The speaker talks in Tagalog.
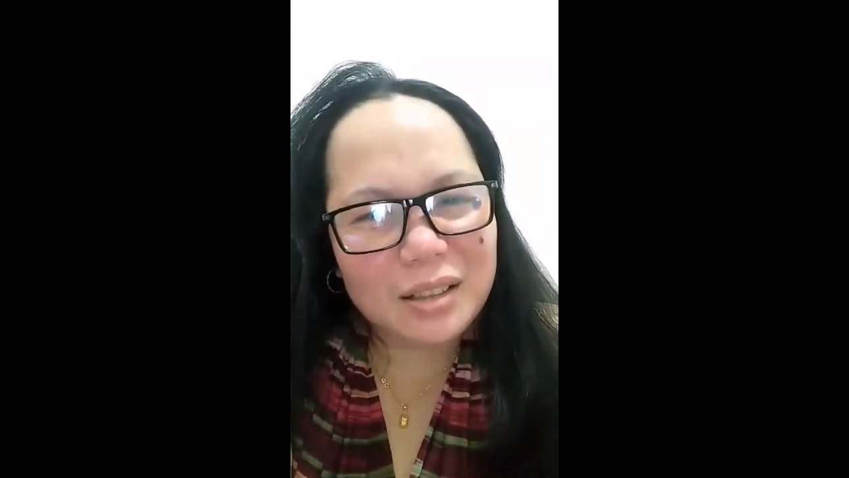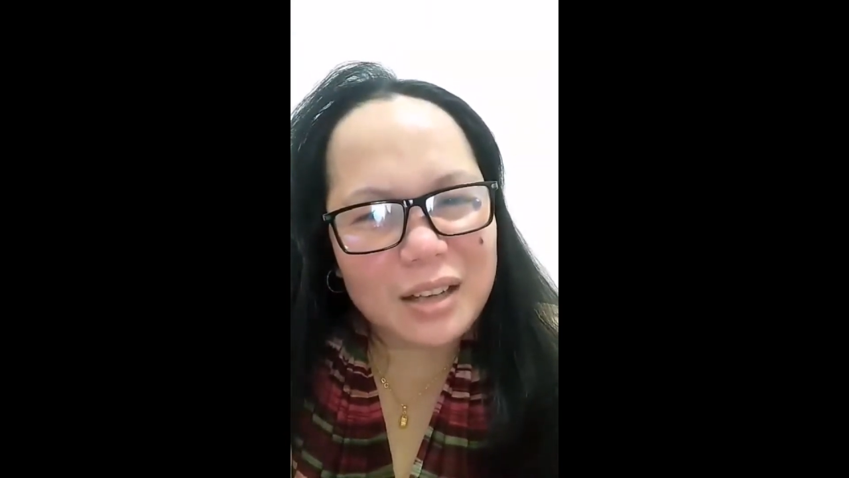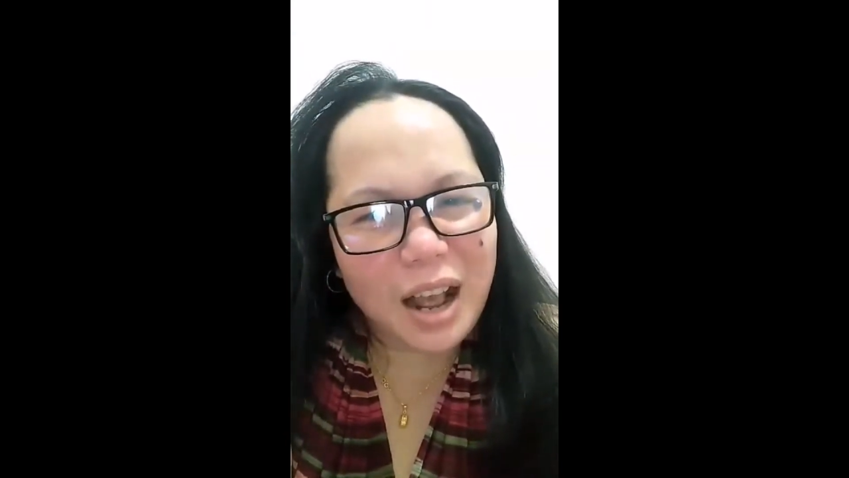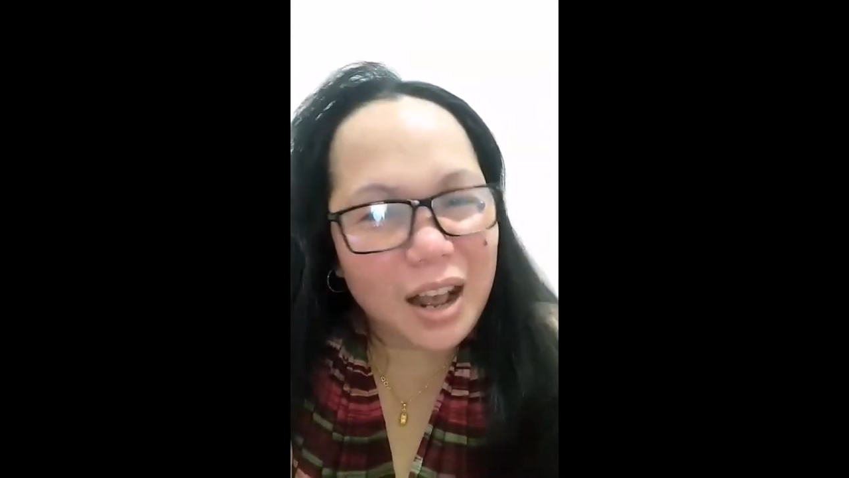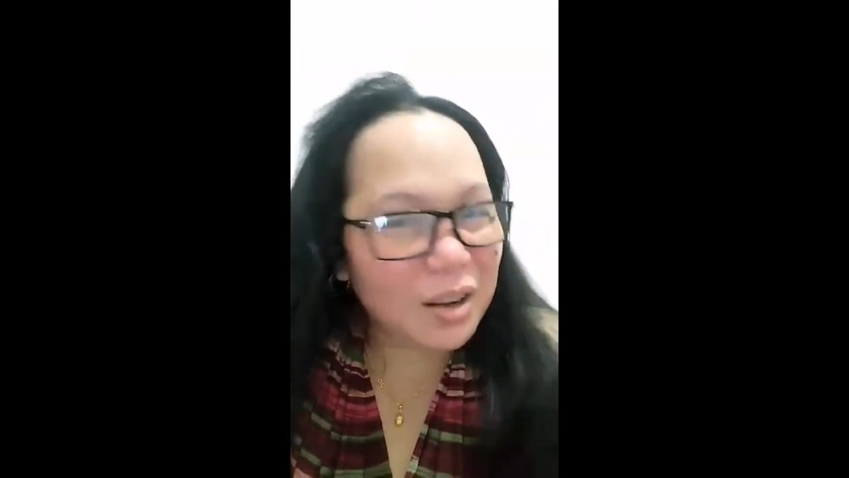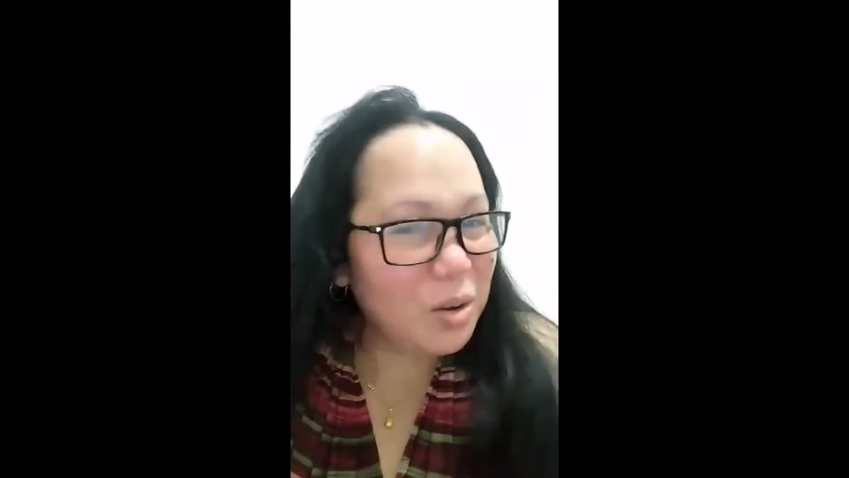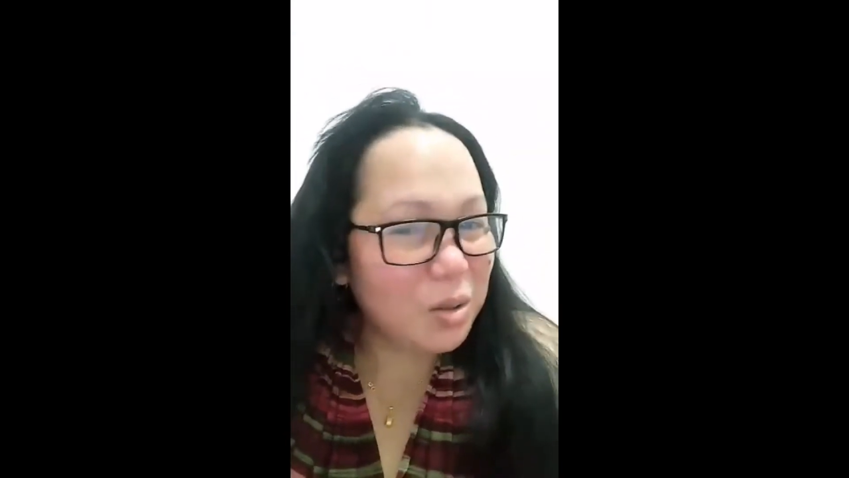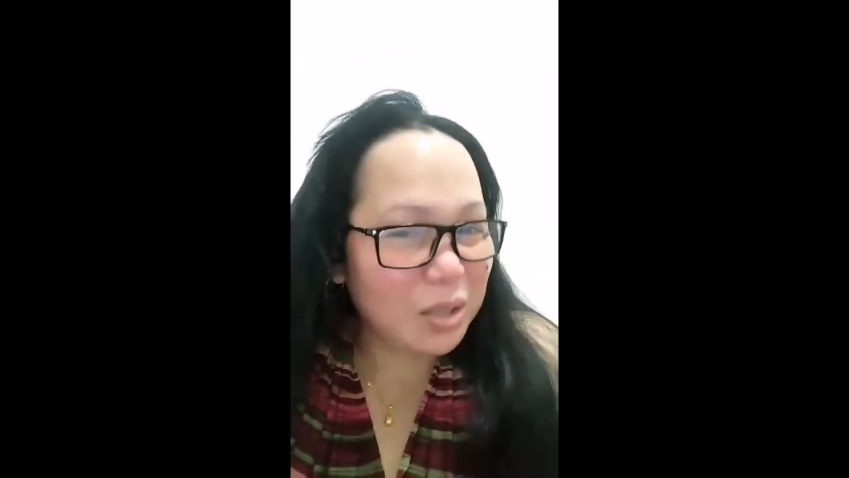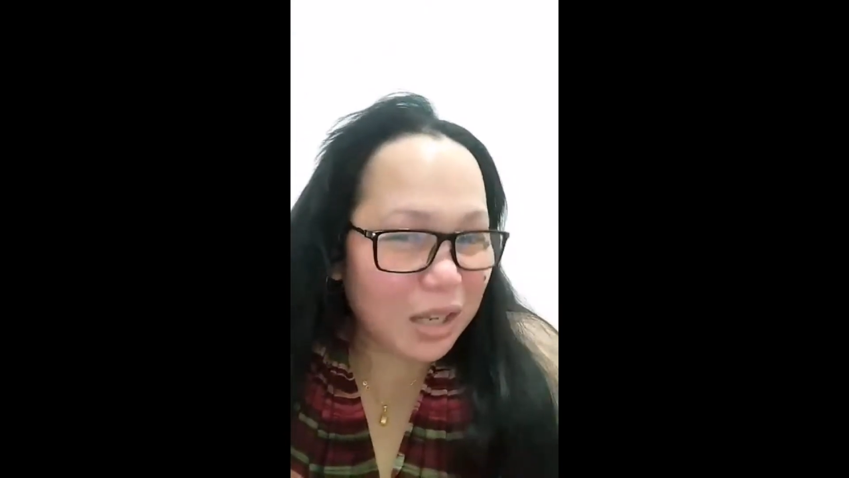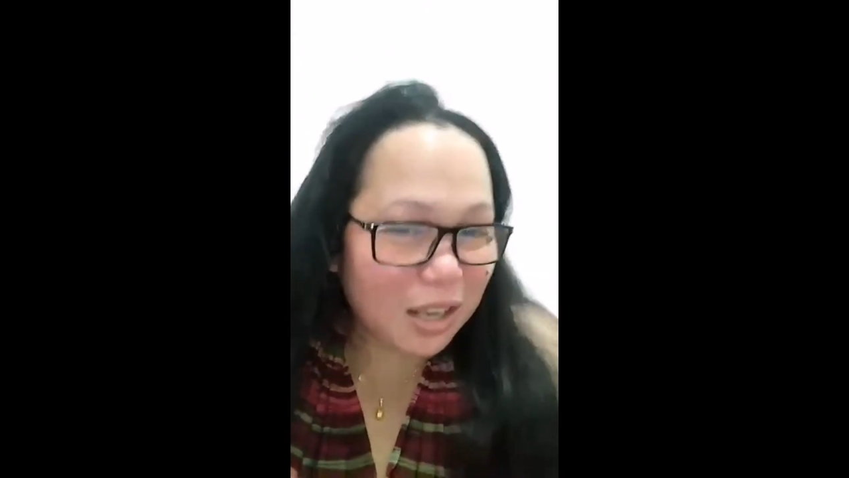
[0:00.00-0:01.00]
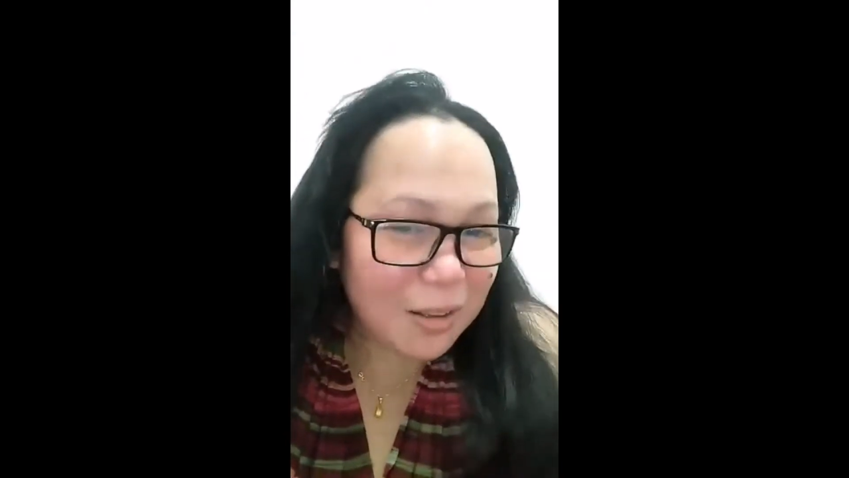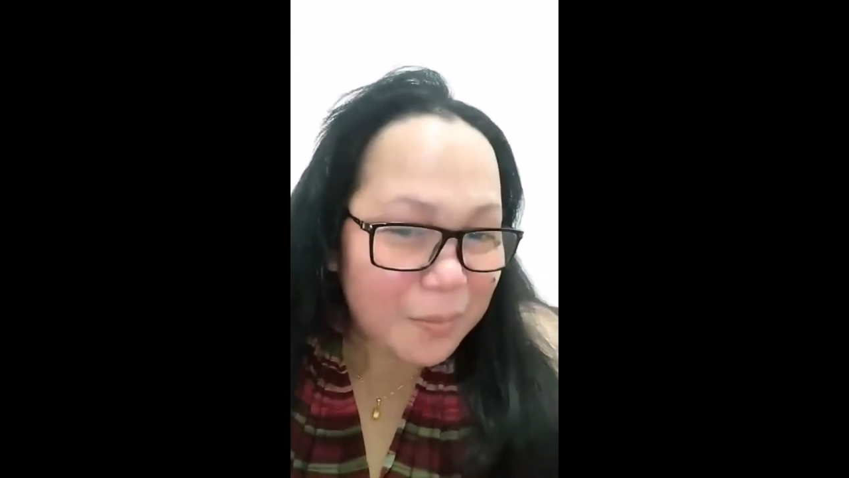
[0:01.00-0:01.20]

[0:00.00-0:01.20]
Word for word: kahago sa